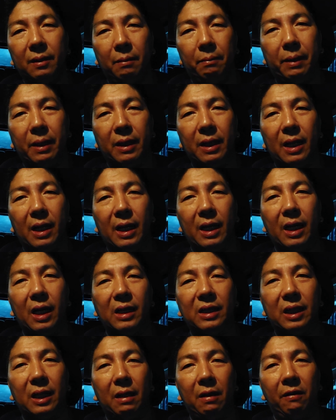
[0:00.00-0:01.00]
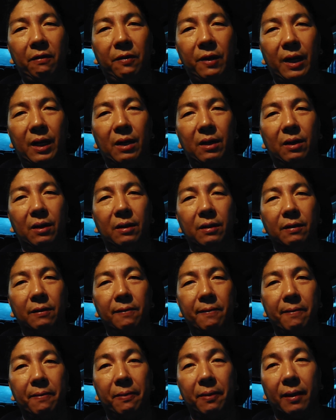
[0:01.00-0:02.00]
Pag nalagyan siya ng freon,
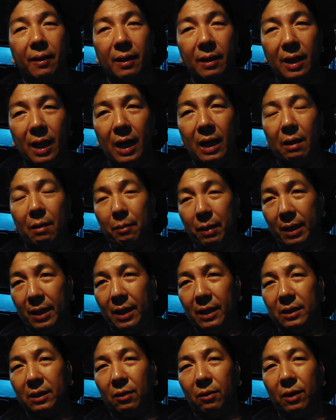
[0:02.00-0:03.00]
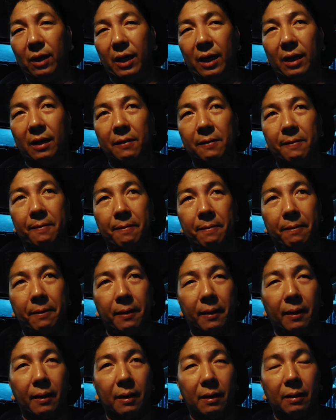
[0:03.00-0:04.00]
lalamig na siya uli.
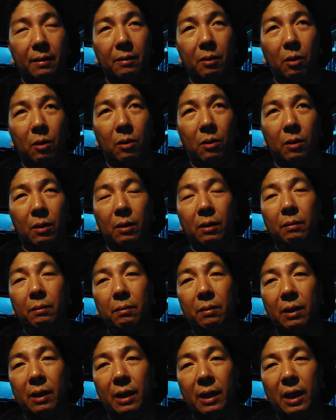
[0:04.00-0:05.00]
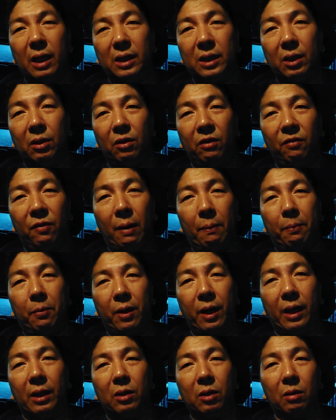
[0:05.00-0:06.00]
Or linisin yung
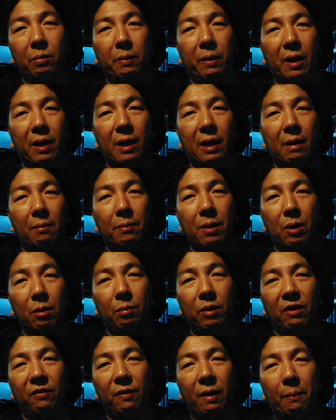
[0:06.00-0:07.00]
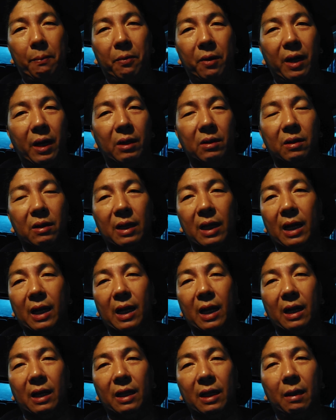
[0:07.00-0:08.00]
evaporator. Pagka marumi evaporator,
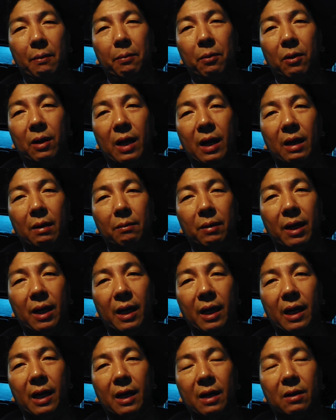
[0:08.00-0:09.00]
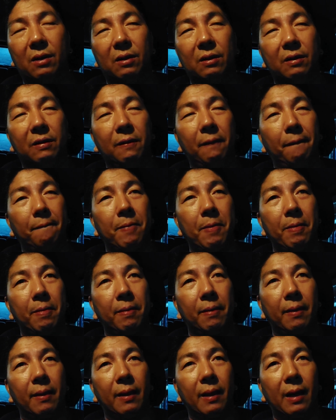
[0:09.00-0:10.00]
talagang hindi po lalamig ang aircon.
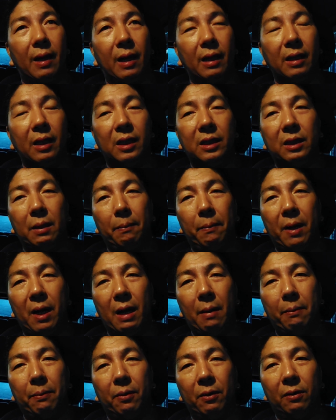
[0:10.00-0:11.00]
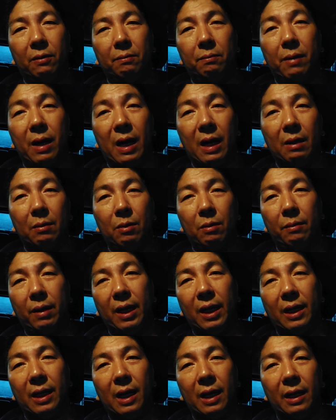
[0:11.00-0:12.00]
At isa pa nga po, baka naman
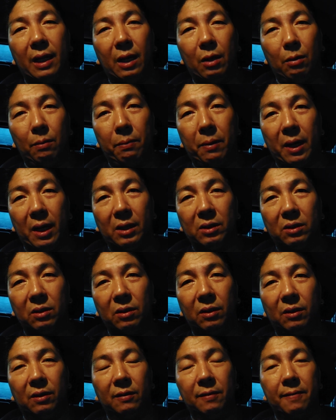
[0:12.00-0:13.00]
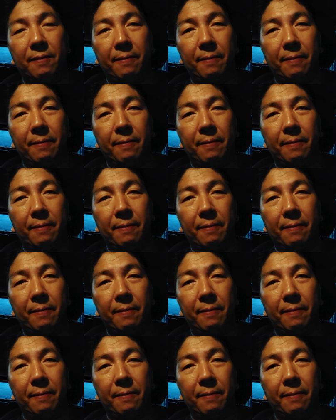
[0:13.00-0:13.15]
mahina na yung compressor nyo.